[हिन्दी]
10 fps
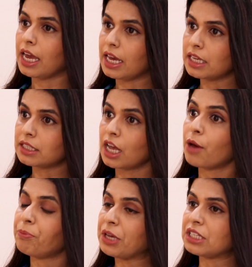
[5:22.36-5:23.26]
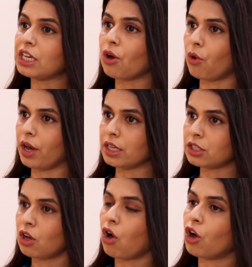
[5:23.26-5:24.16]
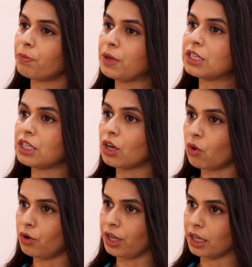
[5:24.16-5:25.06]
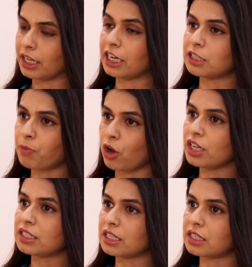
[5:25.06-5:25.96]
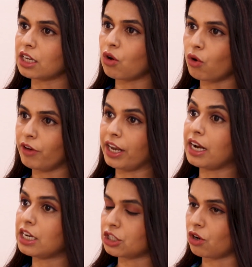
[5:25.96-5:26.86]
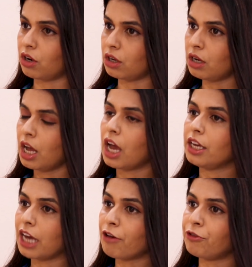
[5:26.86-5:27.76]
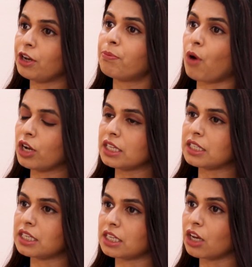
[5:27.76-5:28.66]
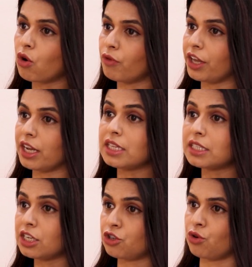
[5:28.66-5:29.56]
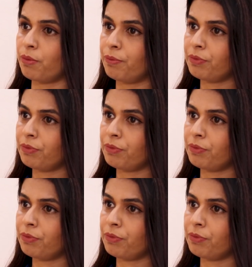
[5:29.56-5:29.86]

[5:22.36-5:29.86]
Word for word: इस पी सी ओ एस और पीसीओडी दैट इज पॉलीसिस्टिक ओवेरियन डिसऑर्डर या फिर पॉलीसिस्टिक ओवेरियन सिंड्रोम